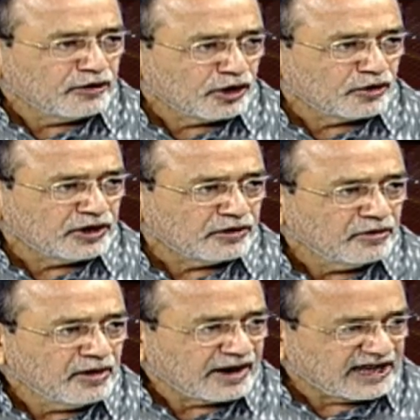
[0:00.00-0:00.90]
ఎవరు కొంటాడు
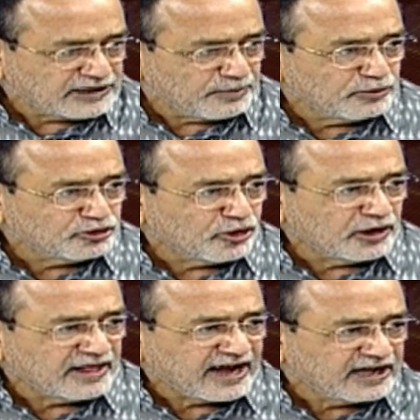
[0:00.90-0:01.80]
రాష్ట్ర ప్రభుత్వం
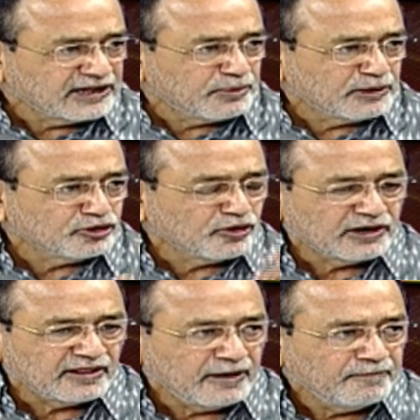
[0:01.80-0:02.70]
కొంటుందా కేంద్ర
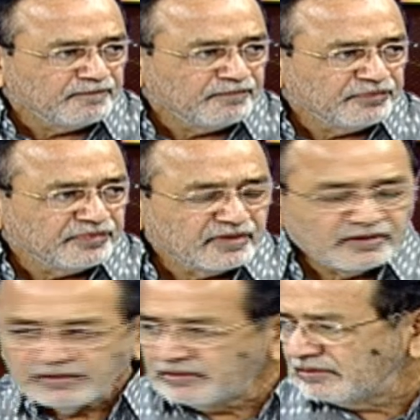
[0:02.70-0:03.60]
ప్రభుత్వం
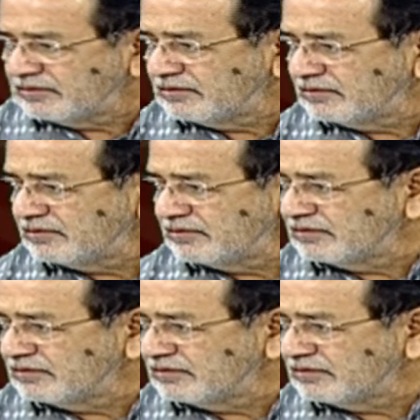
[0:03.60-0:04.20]
ఓనర్ గారు